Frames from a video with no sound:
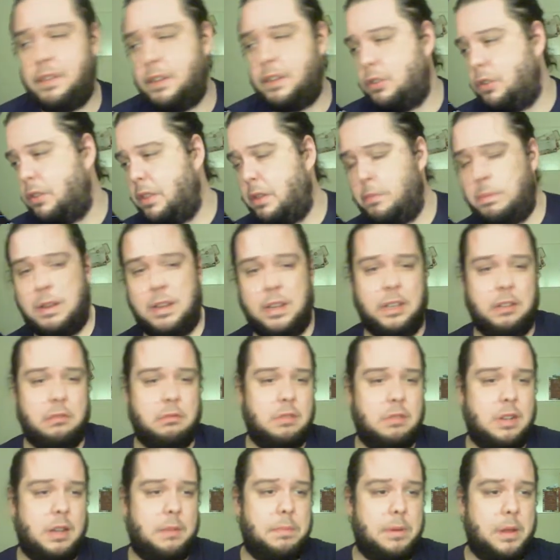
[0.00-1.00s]
efectos de
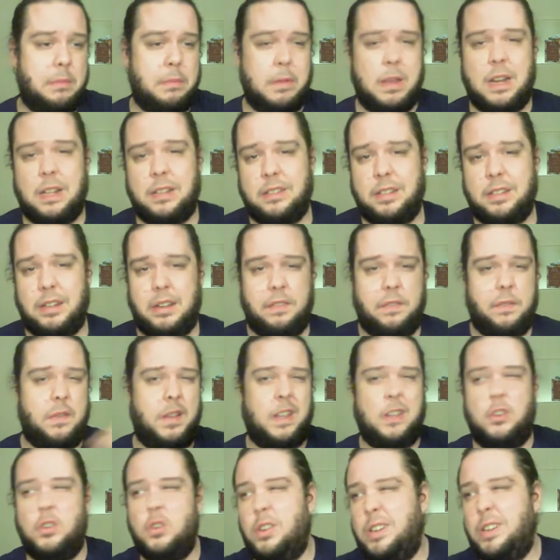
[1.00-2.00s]
película, Premiere, After
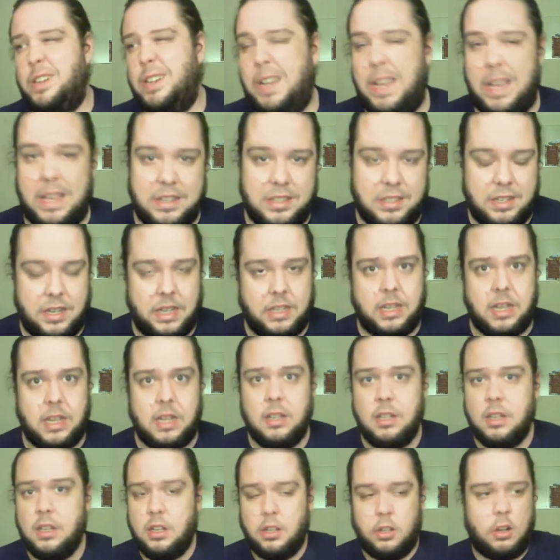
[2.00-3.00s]
Effects, yo qué sé ya,